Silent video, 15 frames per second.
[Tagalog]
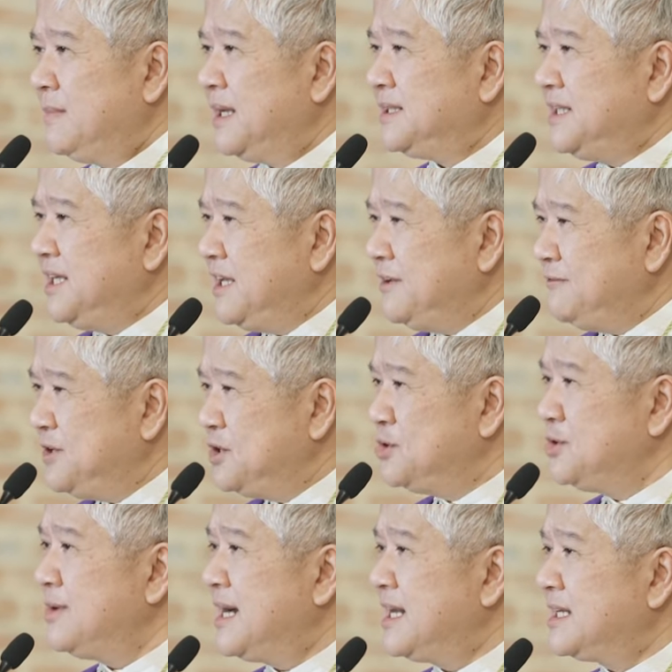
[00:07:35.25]
But if
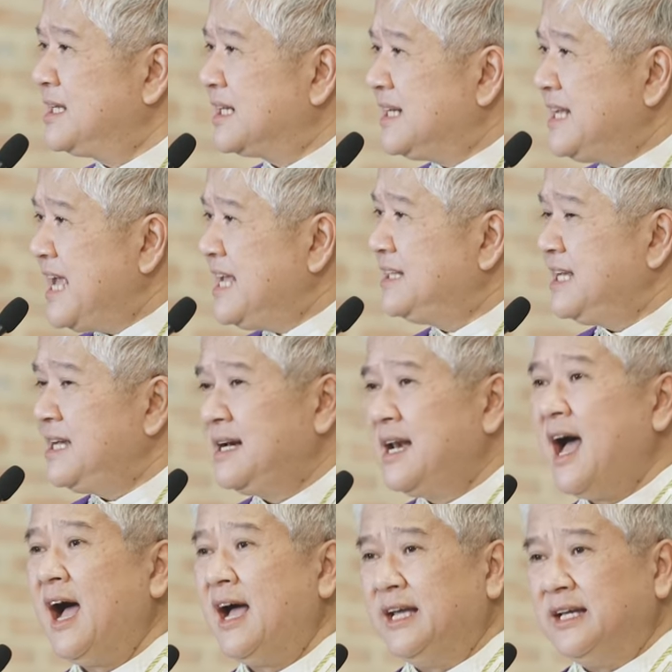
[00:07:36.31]
you are
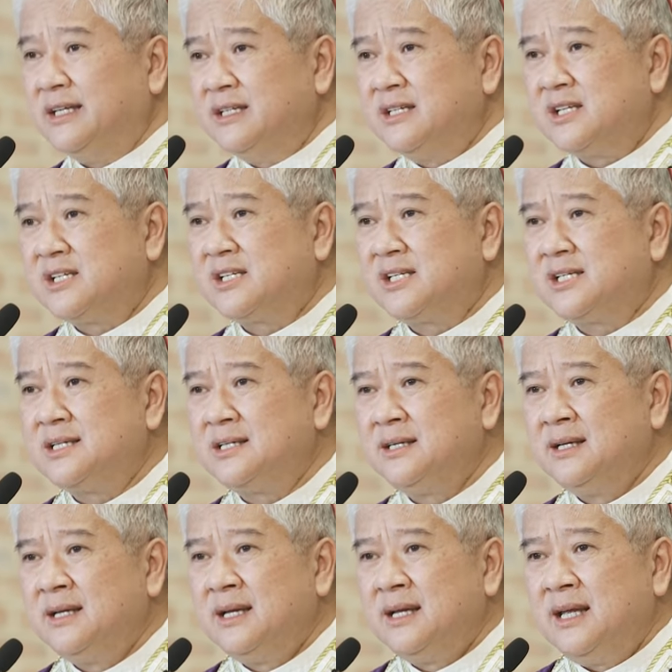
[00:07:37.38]
creating lies
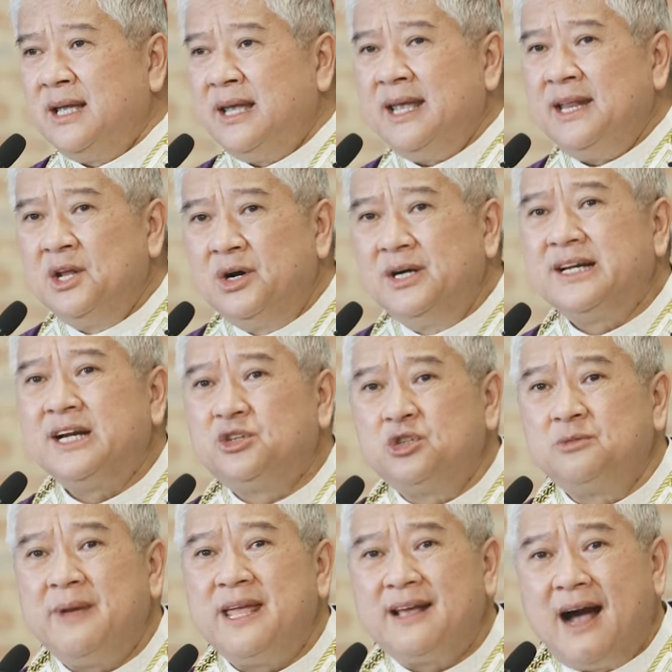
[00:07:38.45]
in order
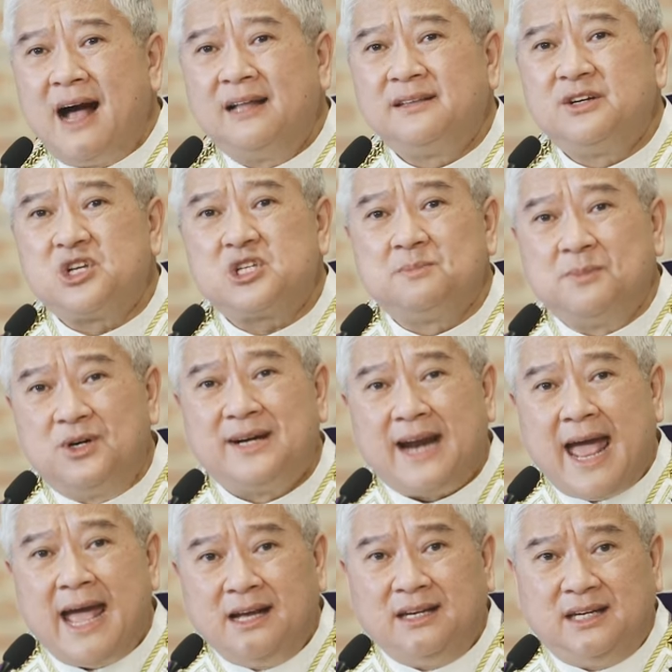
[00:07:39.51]
to make others
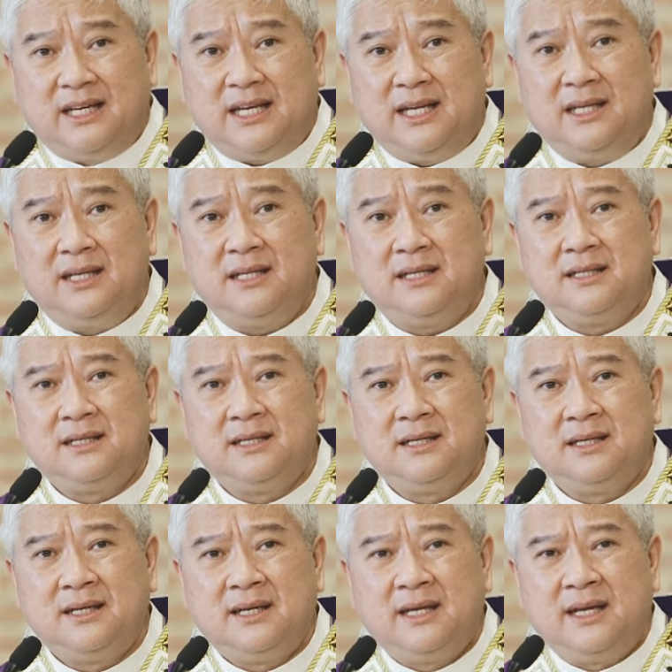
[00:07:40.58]
more angry,
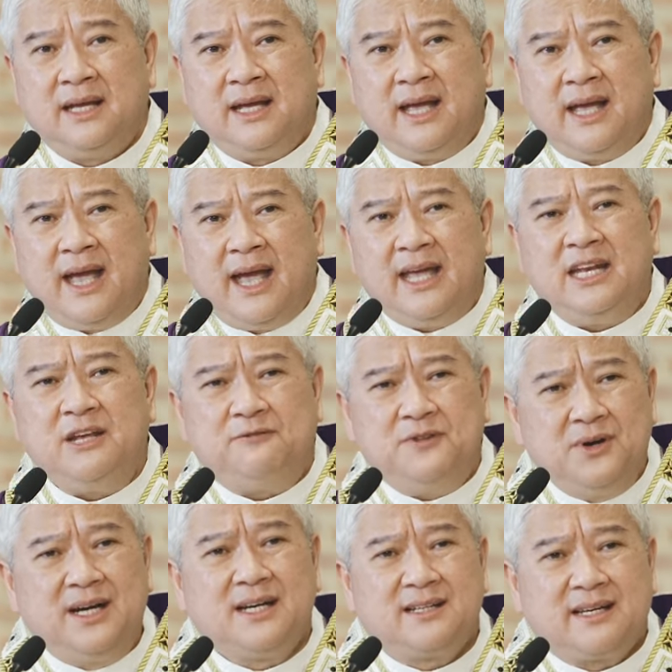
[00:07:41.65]
and
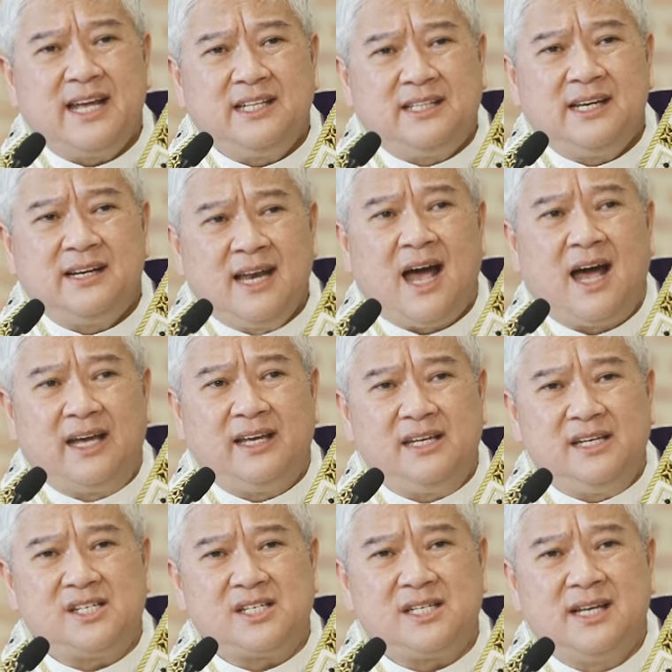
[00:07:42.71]
if you are creating
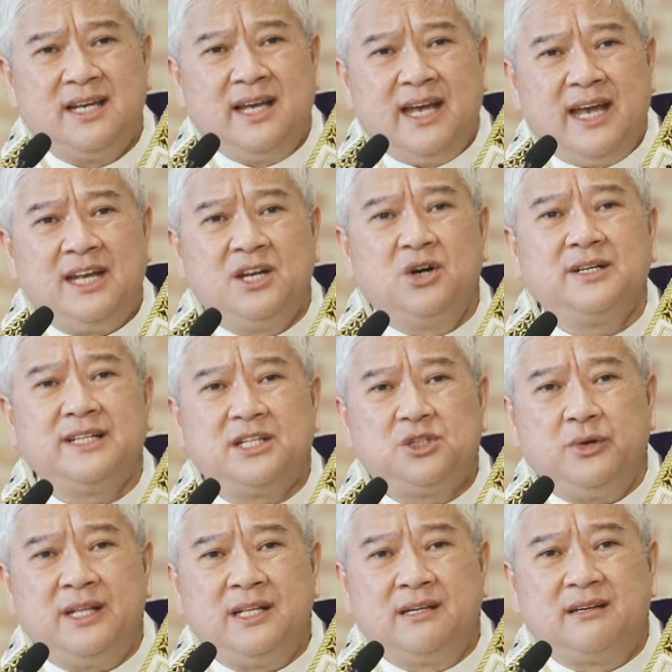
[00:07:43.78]
lies in order
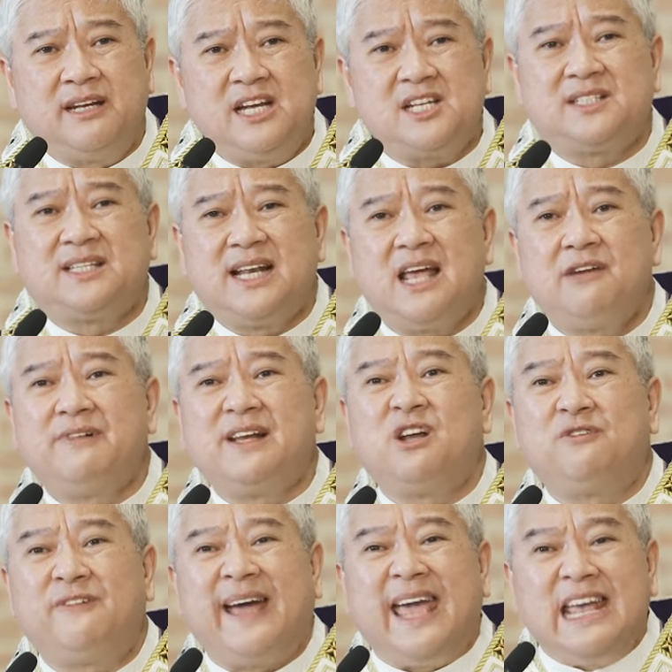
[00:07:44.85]
to increase the
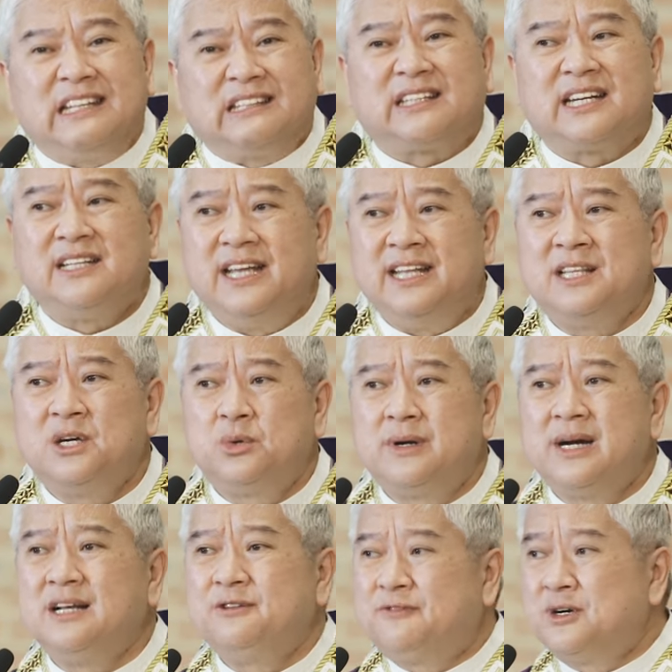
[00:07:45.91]
level of hatred in the
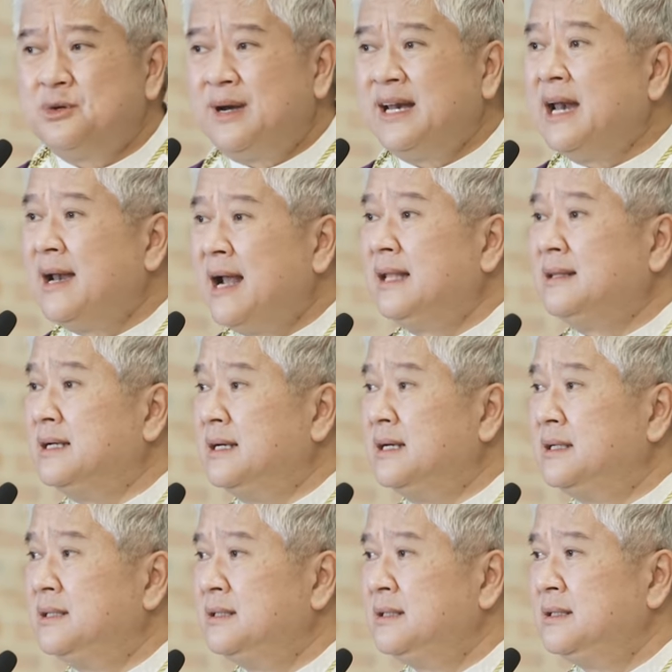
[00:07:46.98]
world for one
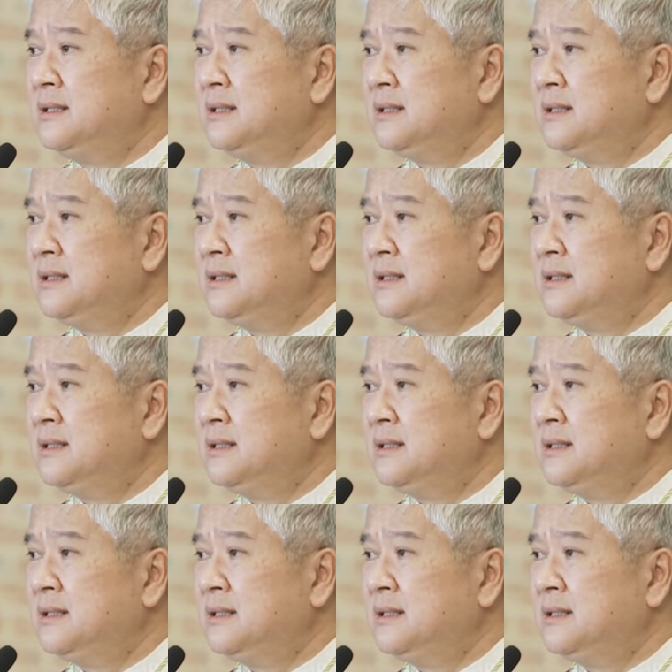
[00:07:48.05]
another,